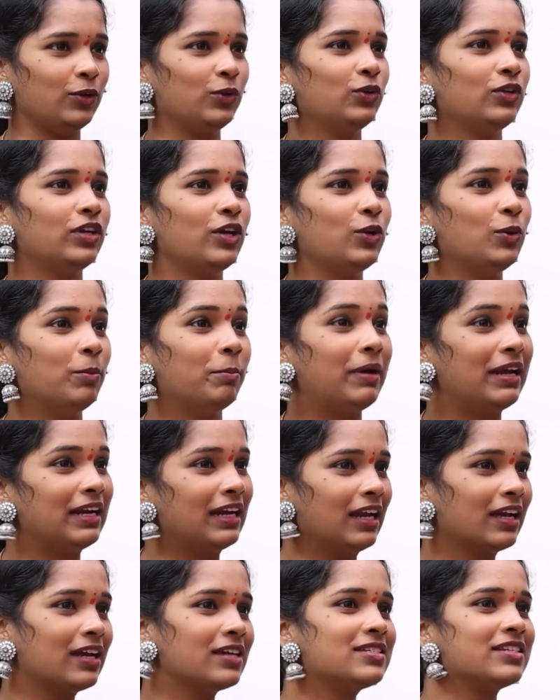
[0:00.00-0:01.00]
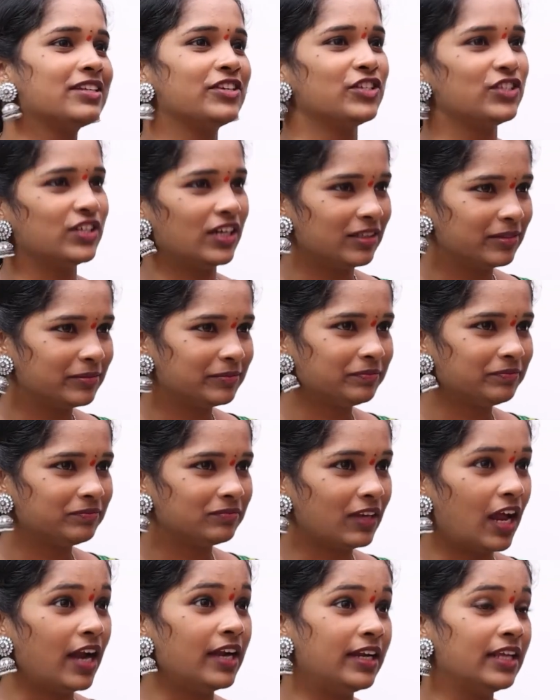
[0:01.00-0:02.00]
గురుగారు బరెలక్క శిరీష
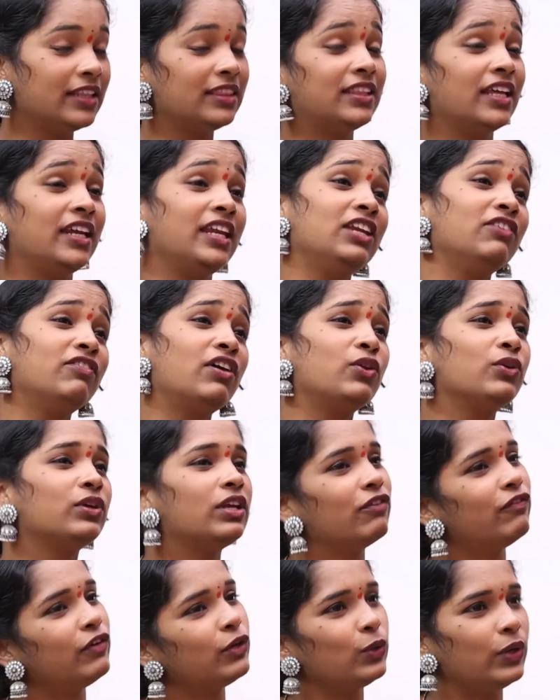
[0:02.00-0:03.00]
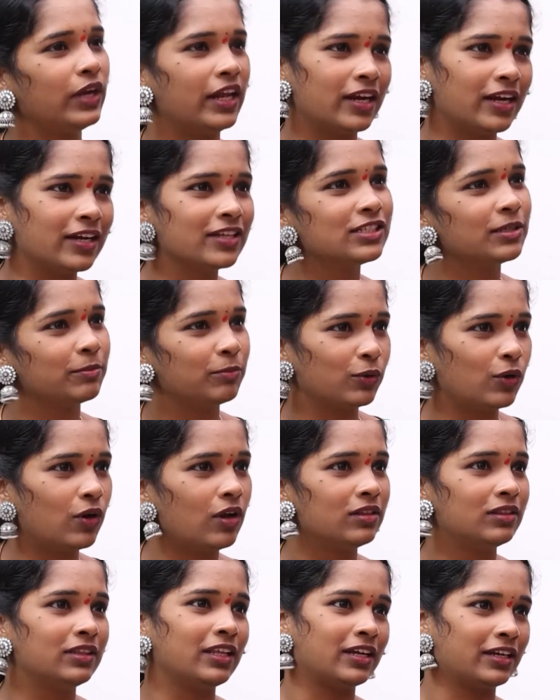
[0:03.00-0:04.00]
అంటే తెలియని వారు ఎవరు లేరని
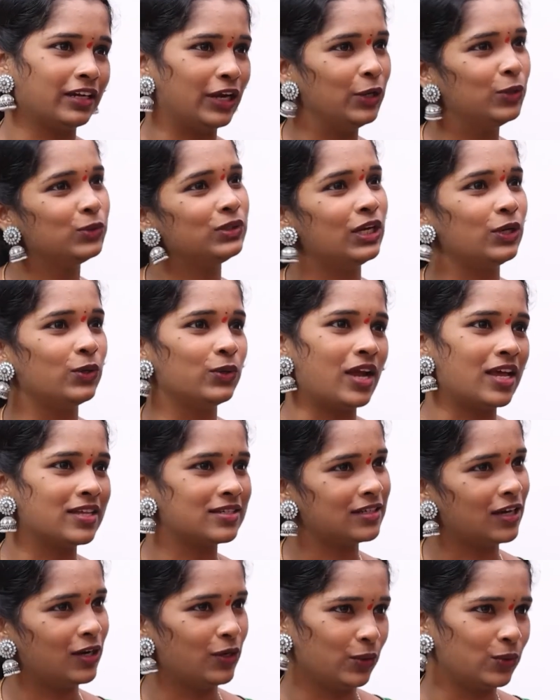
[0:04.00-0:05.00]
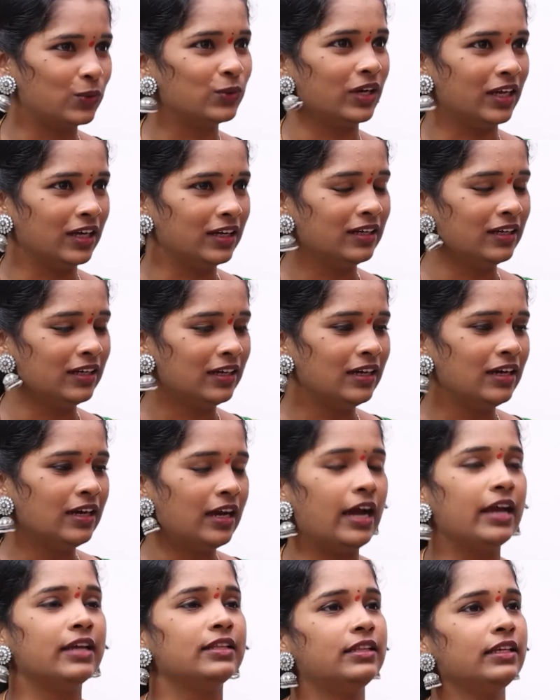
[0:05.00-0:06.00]
చెప్పుకోవాలి రెండు తెలుగు రాష్ట్రాల్లో కూడా
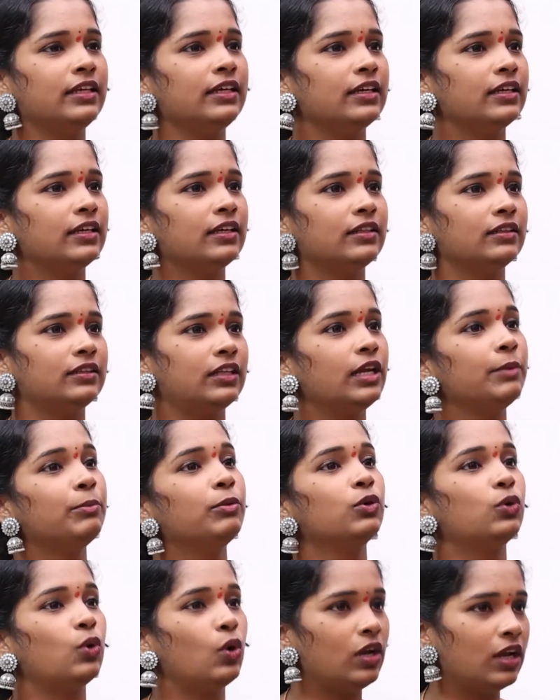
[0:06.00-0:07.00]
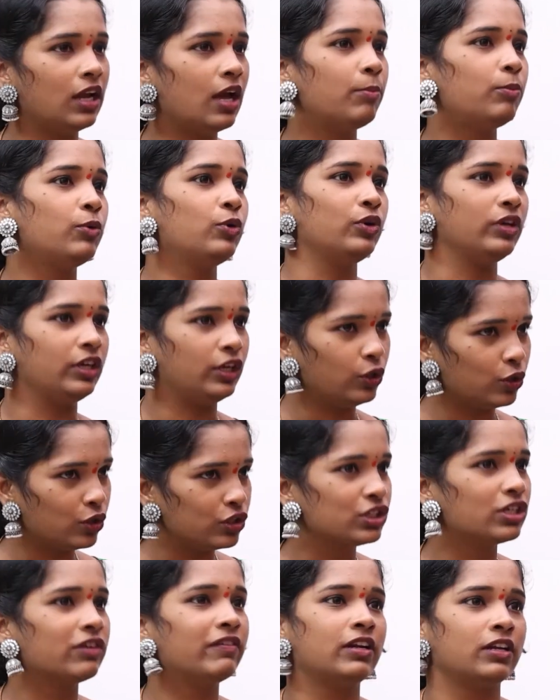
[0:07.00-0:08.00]
అయితే తను ఇప్పుడు కొల్లాపూర్
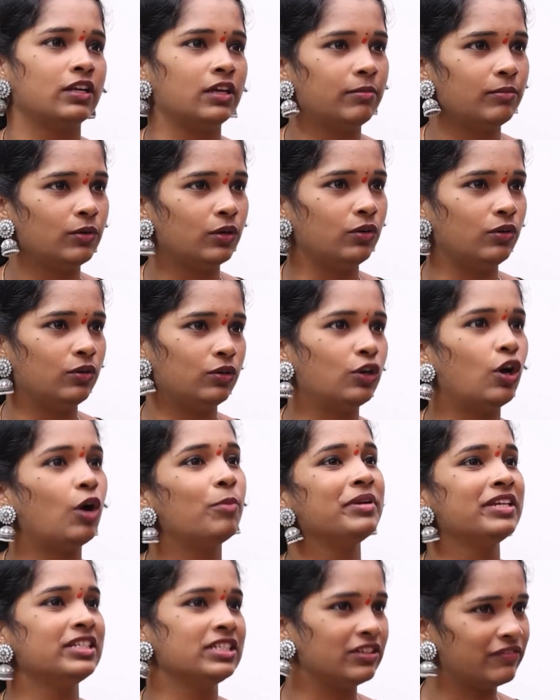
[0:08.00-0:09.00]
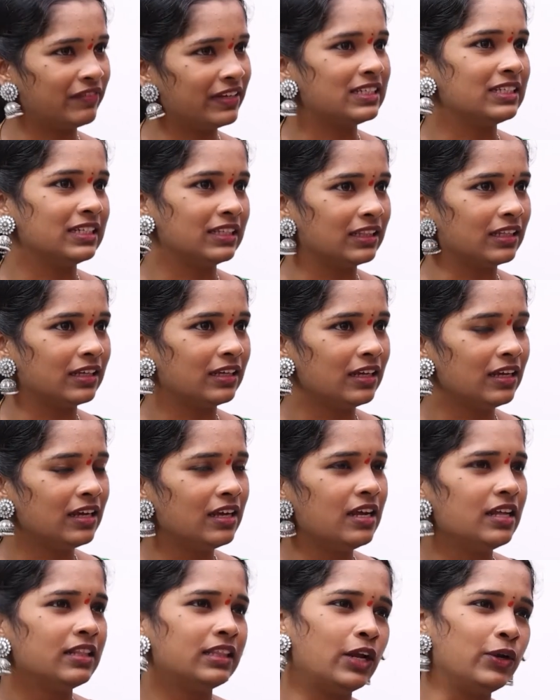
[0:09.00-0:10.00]
నియోజకవర్గంలో నామినేషన్ వేసింది
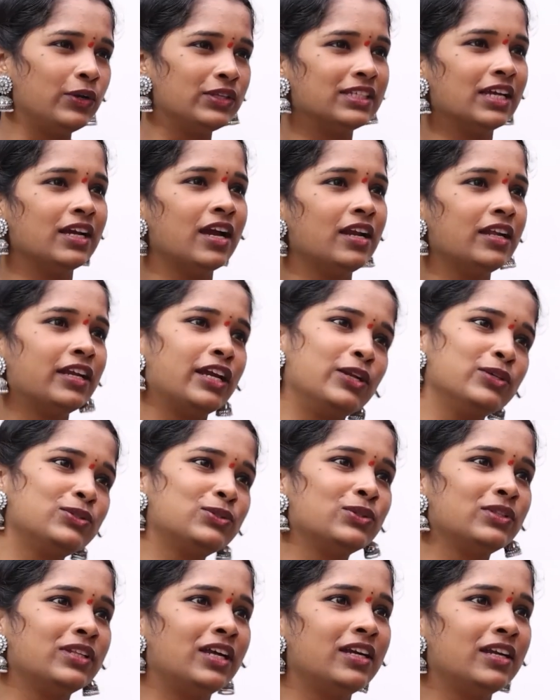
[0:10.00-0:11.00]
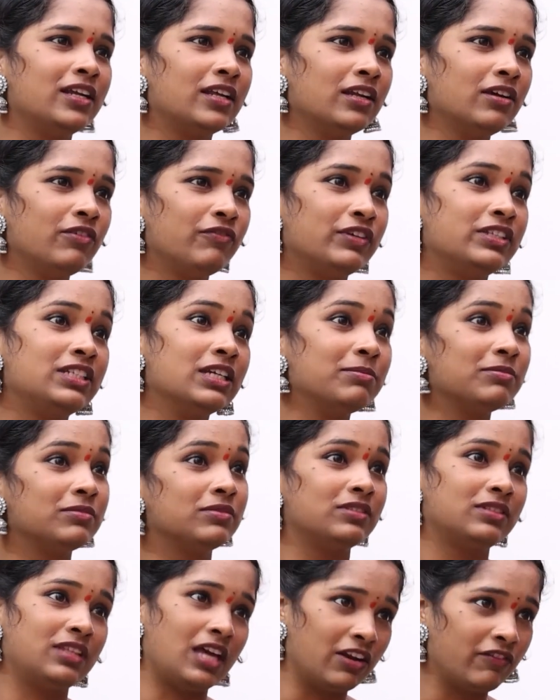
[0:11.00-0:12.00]
తను నిజంగానే గెలుస్తుందంటారా విజయం
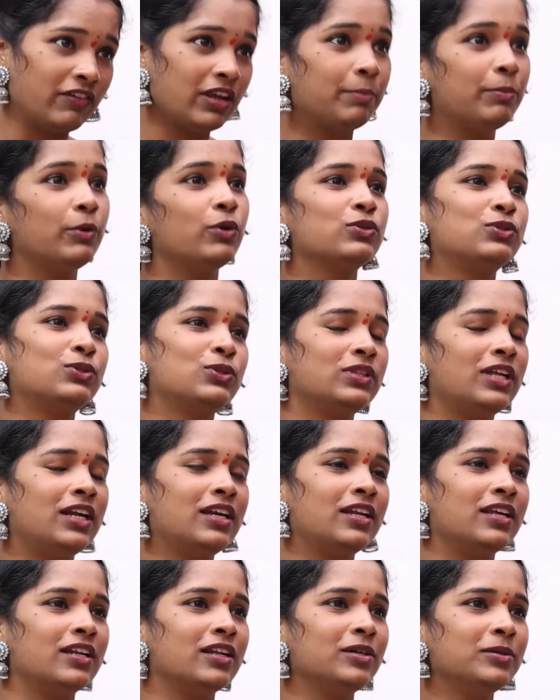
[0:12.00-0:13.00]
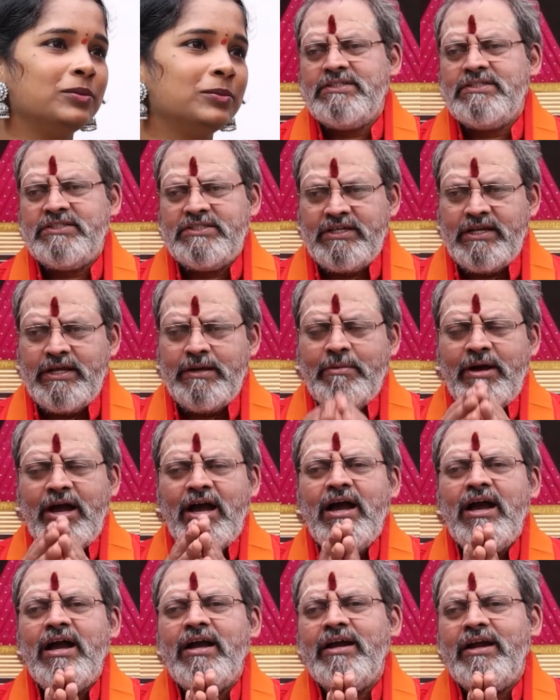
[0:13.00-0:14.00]
తన వైపే వస్తుందంటారా శ్రీ
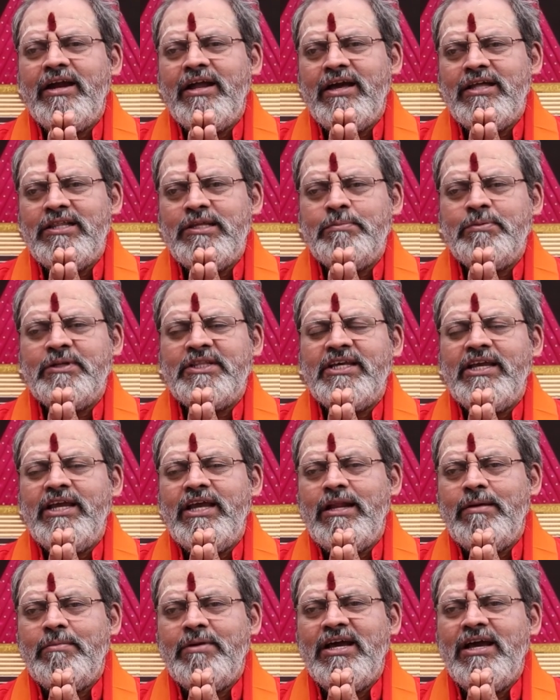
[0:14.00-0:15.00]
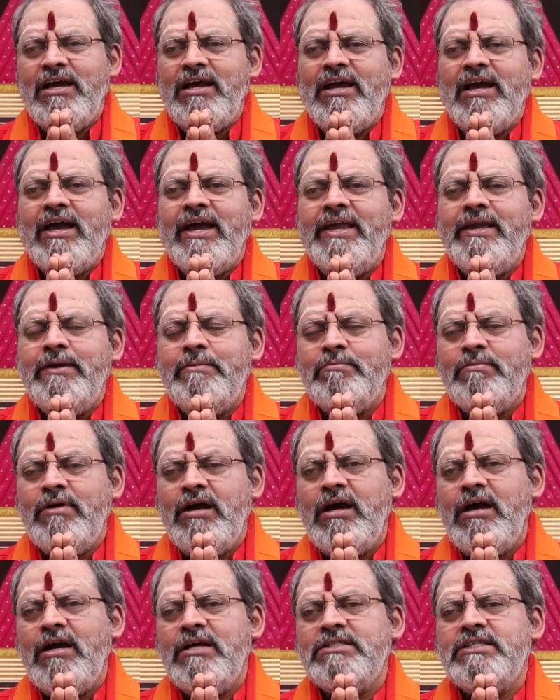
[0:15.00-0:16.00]
మహాగణాధిపతయ నమ ఐ
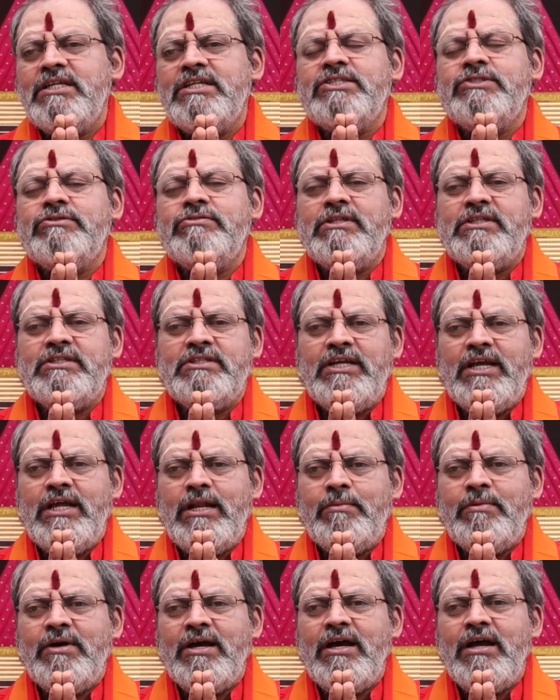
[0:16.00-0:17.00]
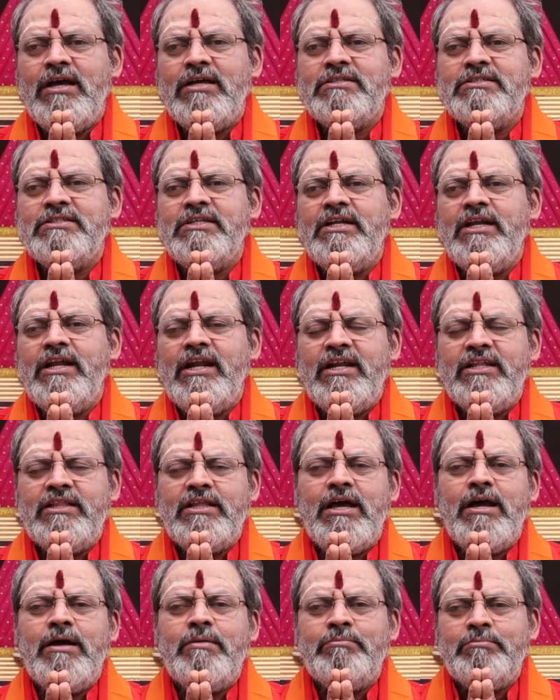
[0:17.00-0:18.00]
మహాసరస్వత్యే నమ శ్రీ
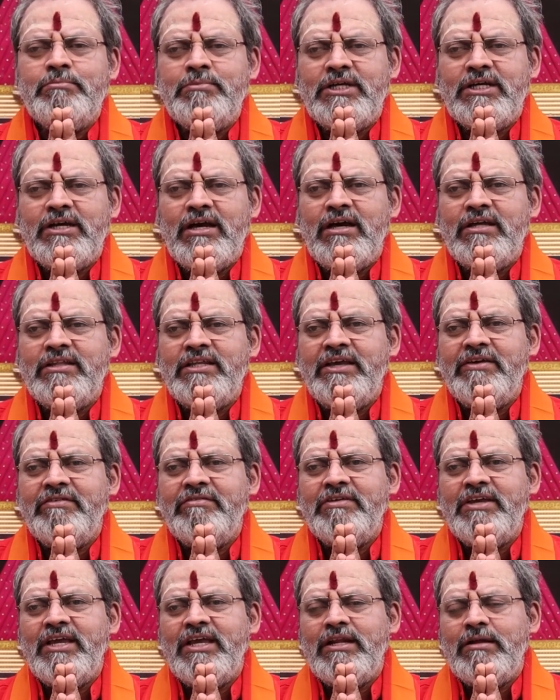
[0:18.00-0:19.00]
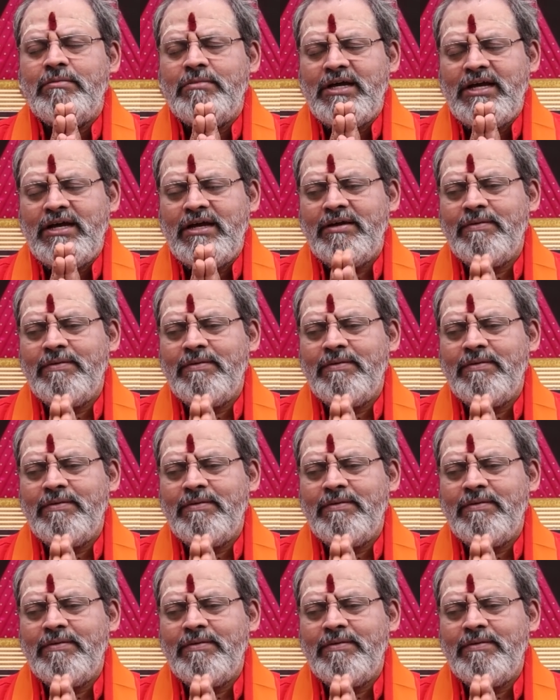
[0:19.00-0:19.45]
లలితాంబికాదేవ్యే నమ